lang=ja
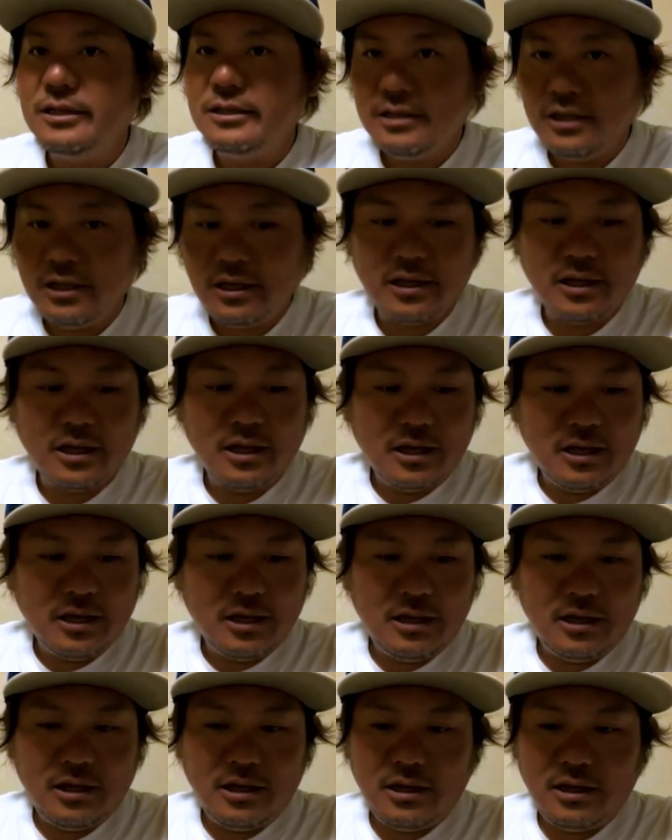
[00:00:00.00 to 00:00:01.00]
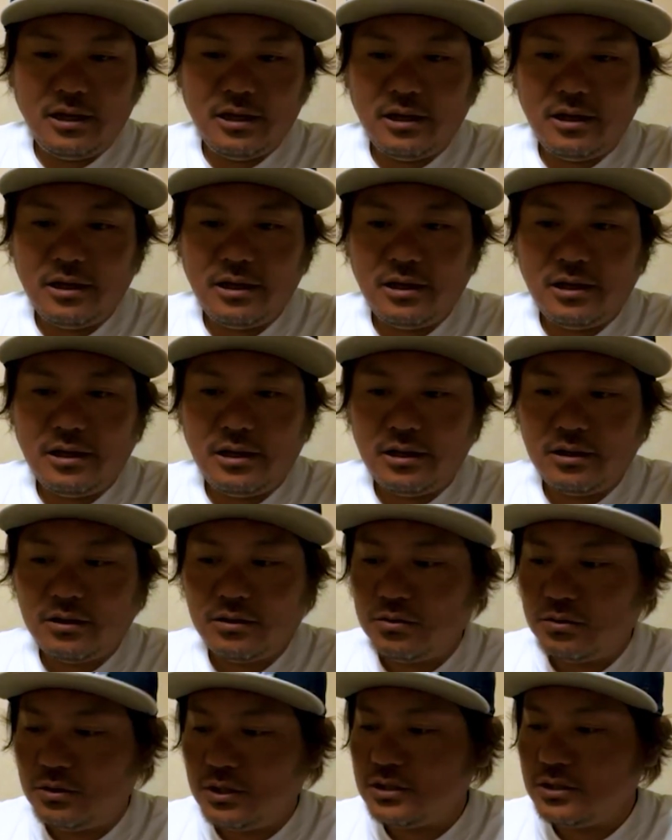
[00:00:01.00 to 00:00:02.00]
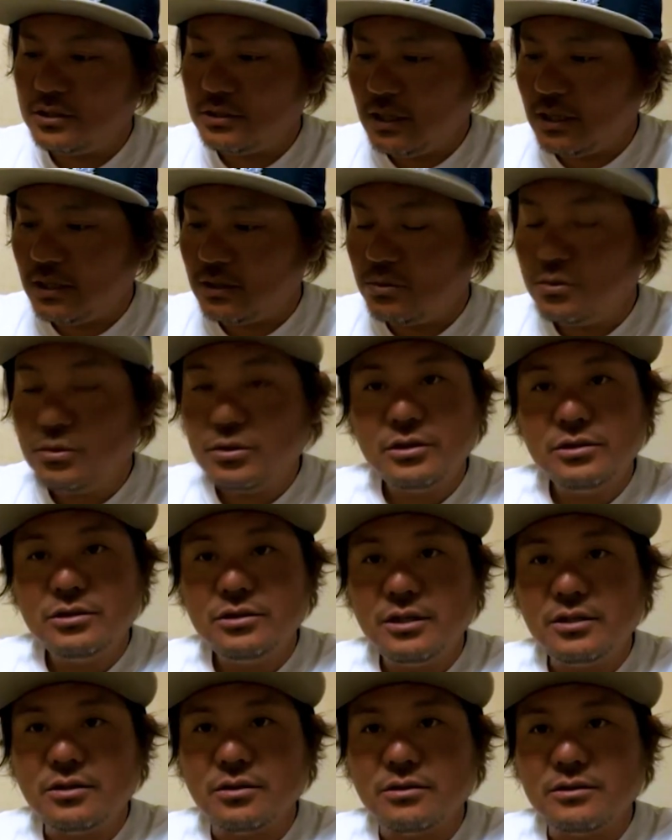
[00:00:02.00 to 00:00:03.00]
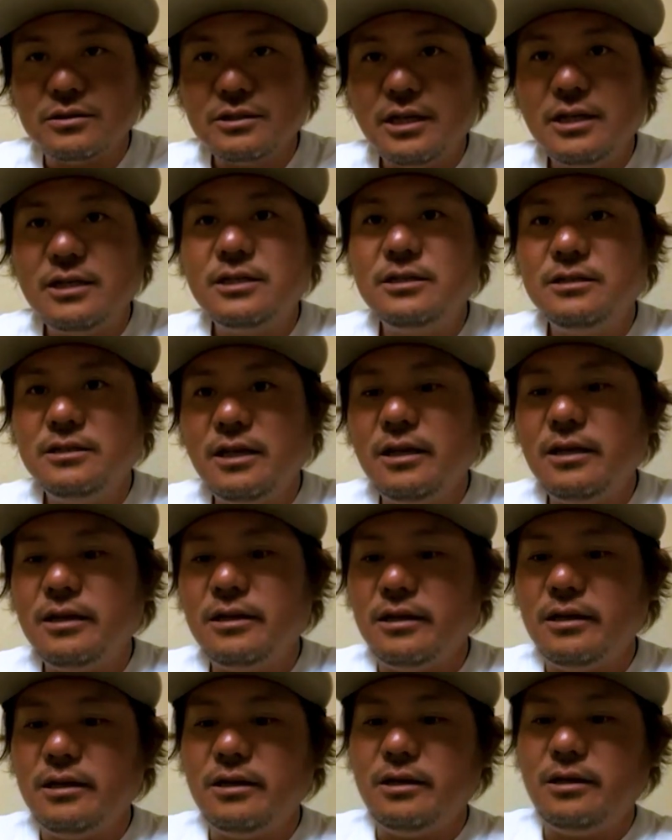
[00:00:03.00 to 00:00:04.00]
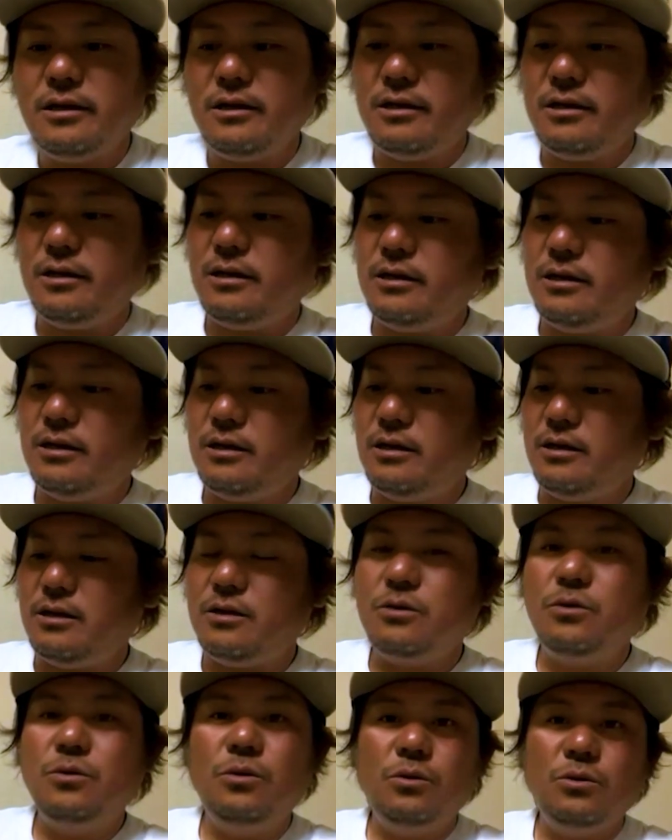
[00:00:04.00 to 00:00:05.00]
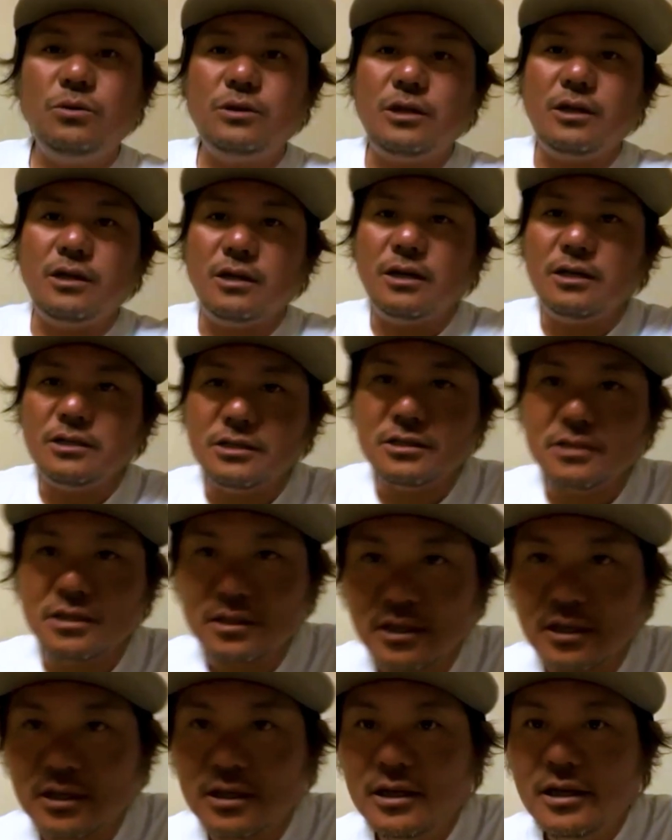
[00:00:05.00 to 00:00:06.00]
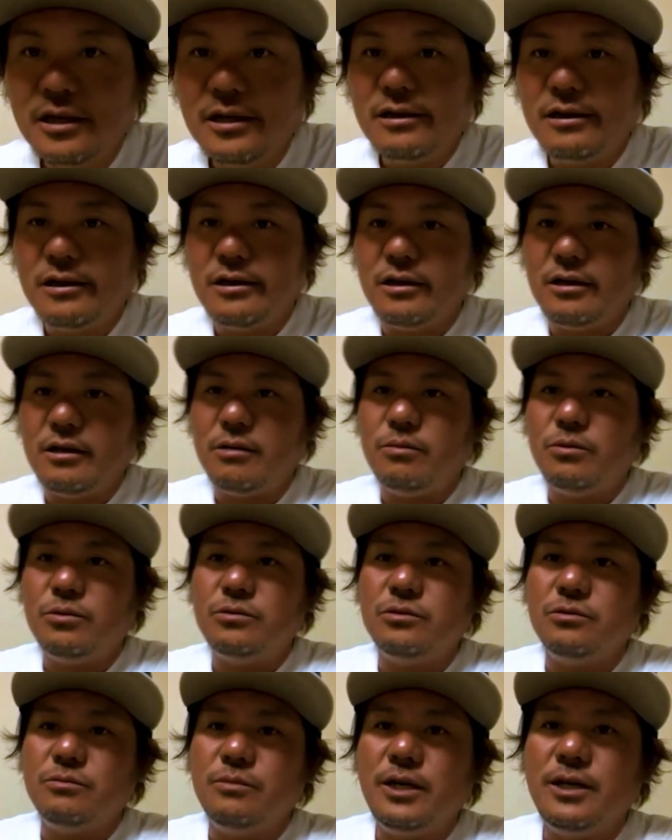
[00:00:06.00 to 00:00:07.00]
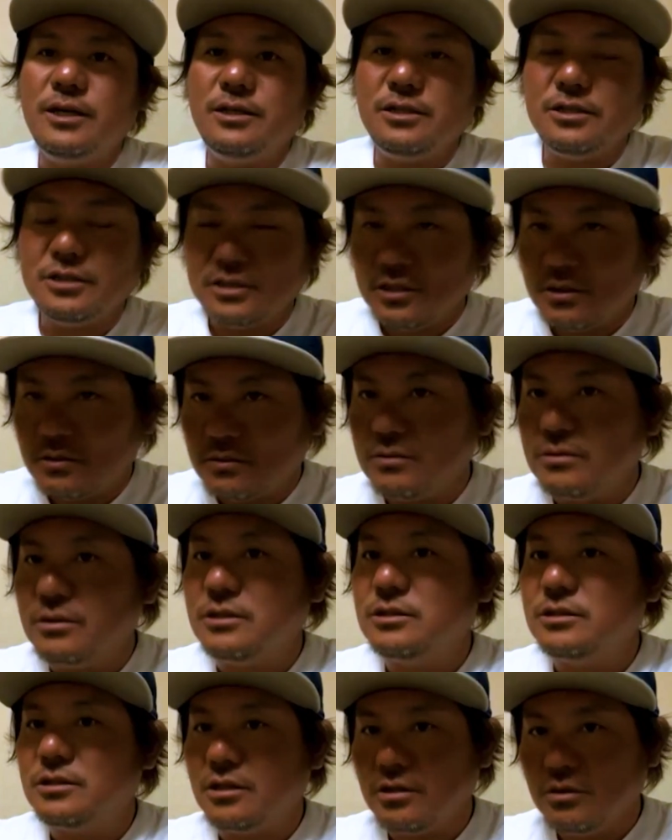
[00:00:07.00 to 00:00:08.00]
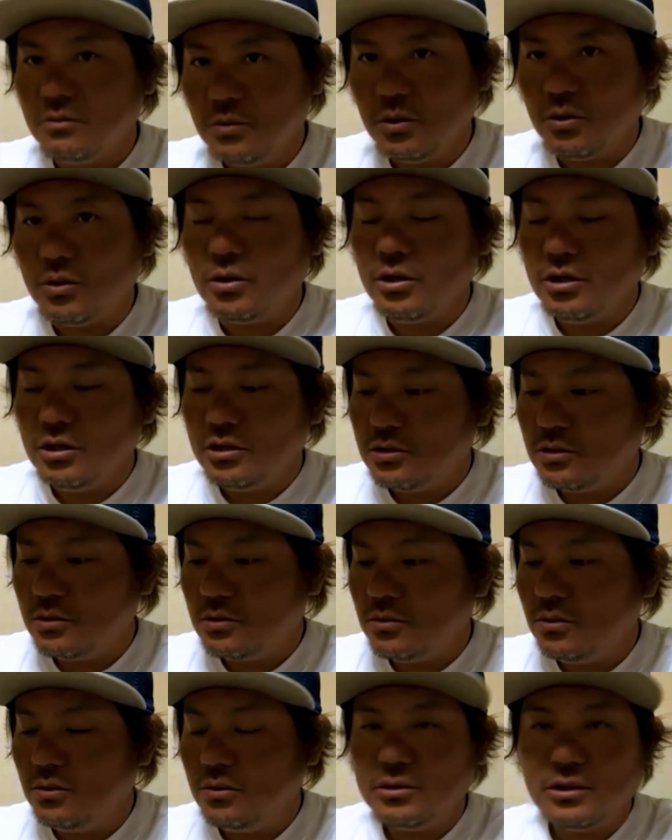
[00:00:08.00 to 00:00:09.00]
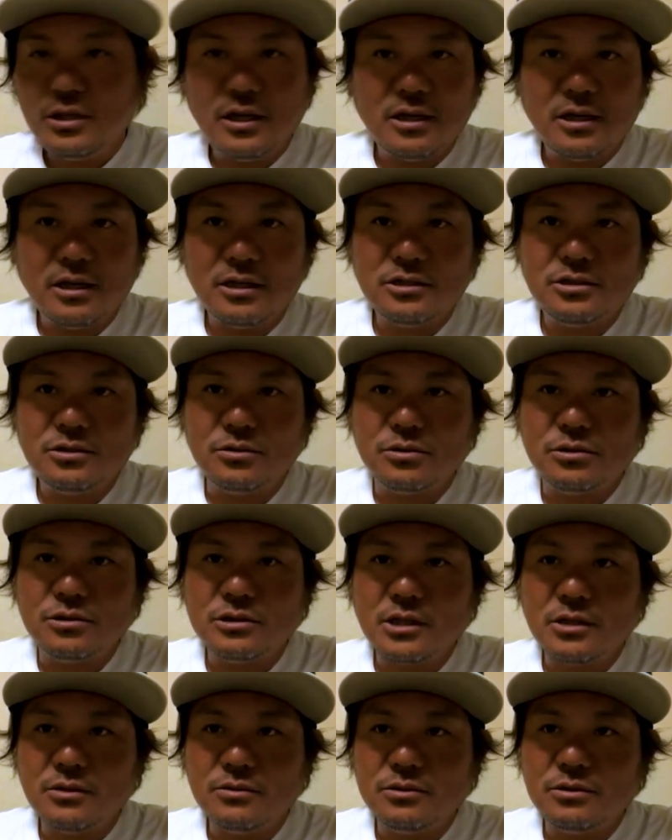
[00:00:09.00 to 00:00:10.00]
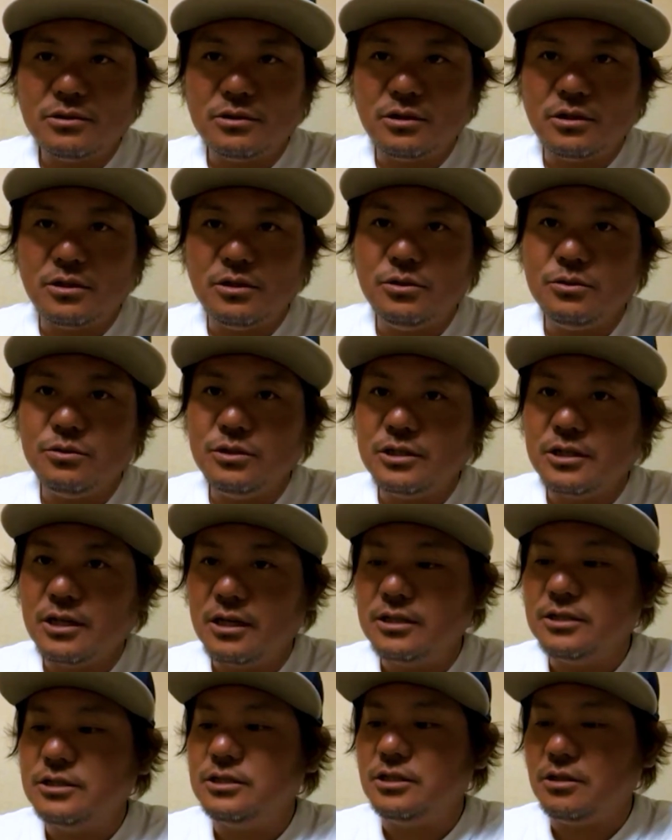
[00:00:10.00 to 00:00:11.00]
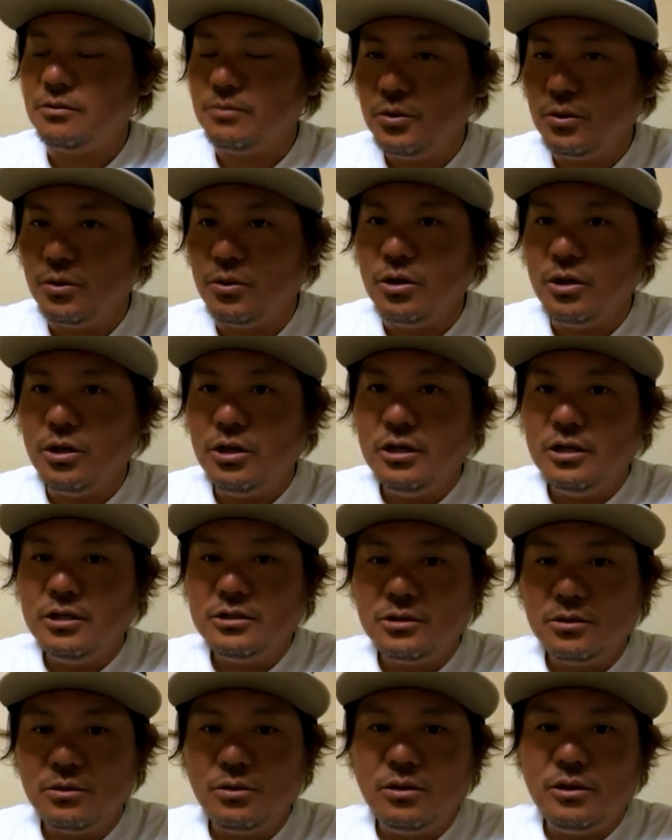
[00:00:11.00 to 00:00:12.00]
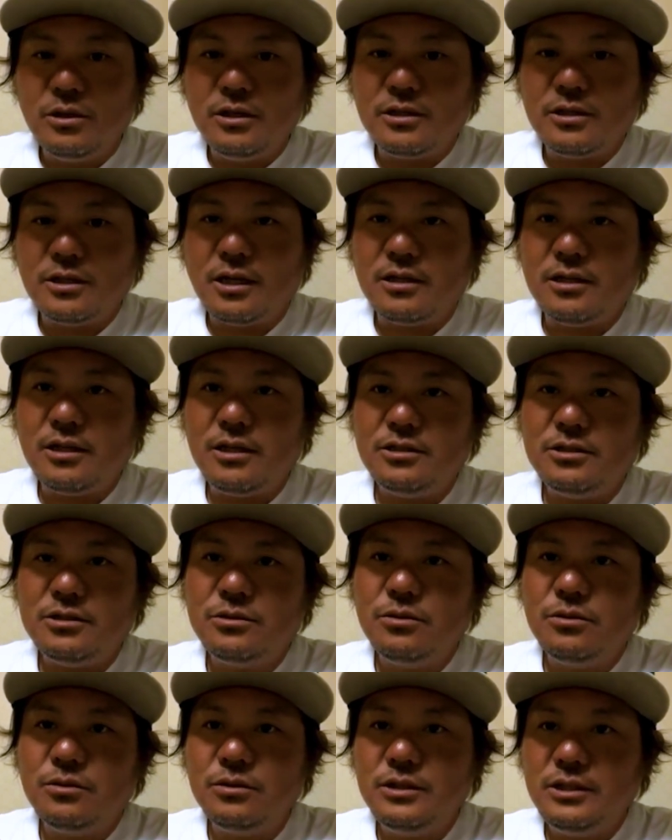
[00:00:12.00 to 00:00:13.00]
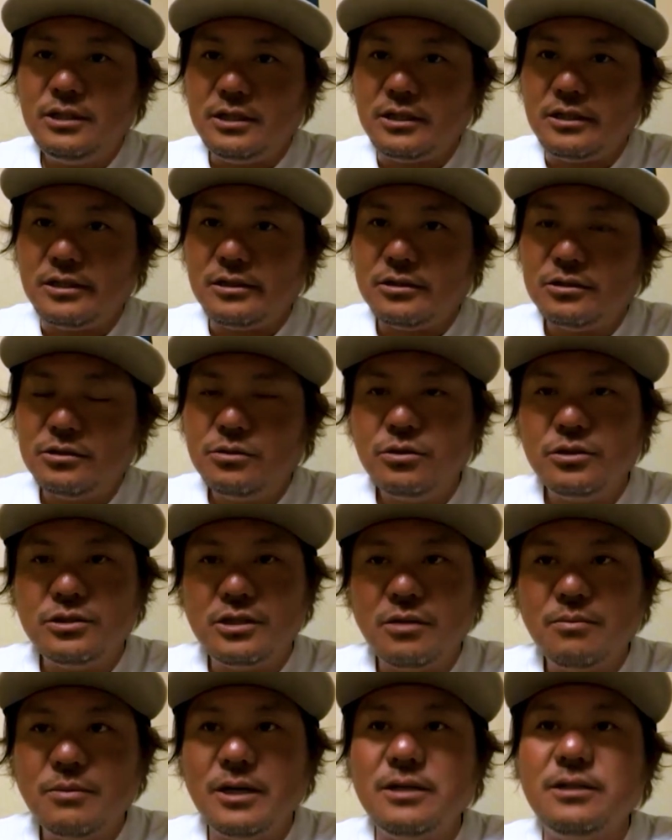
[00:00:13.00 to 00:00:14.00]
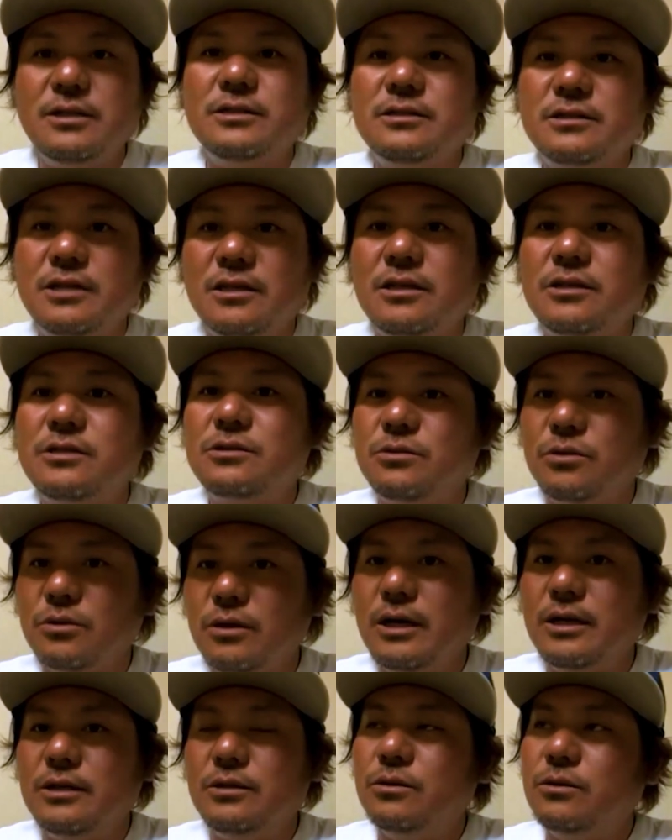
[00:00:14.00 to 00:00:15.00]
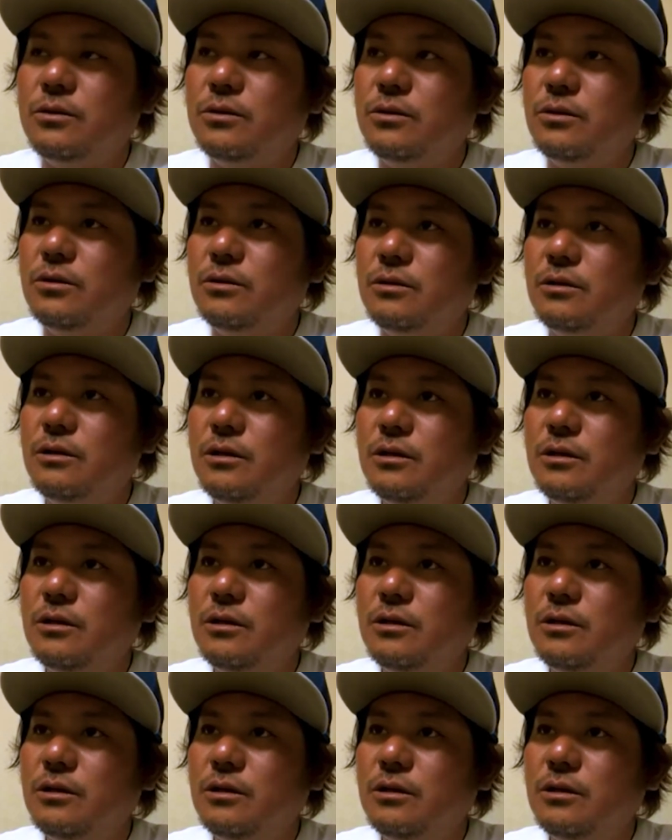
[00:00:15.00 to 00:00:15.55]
で、えー、っとですね、トルキストレート、最近ね、えー、5.8をね、えー、僕メインにしてるんですけども、その5.8を使うって理由に関しても、その縦ストに、すごい狭いです、縦スト。あの